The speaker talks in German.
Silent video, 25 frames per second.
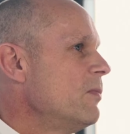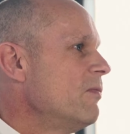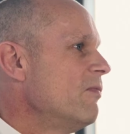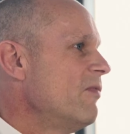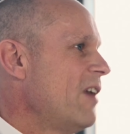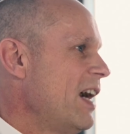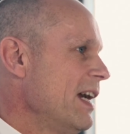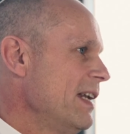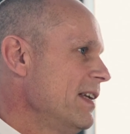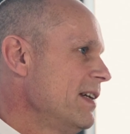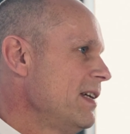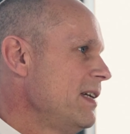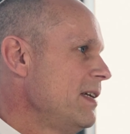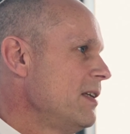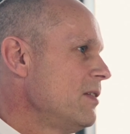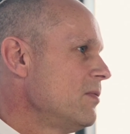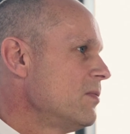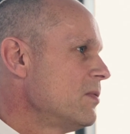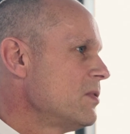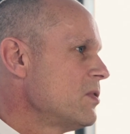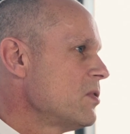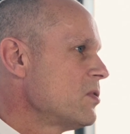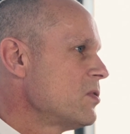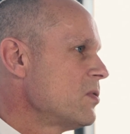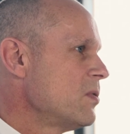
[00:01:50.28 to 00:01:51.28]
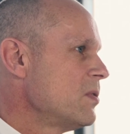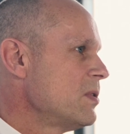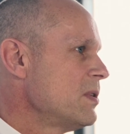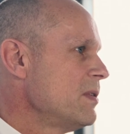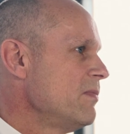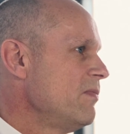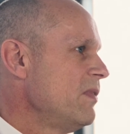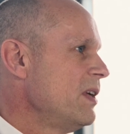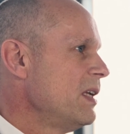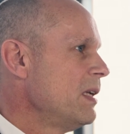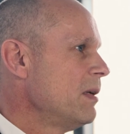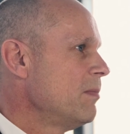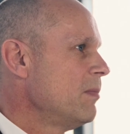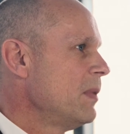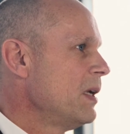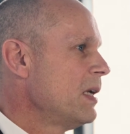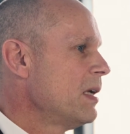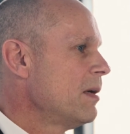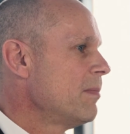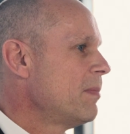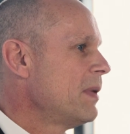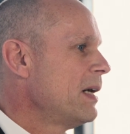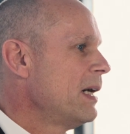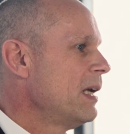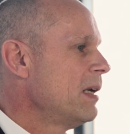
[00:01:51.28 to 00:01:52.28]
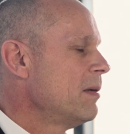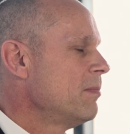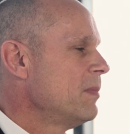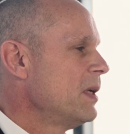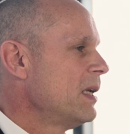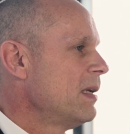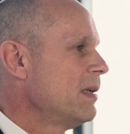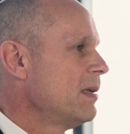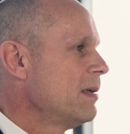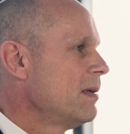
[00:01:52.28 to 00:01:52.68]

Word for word: Weiterhin unterstützen wir die Mitarbeiter mit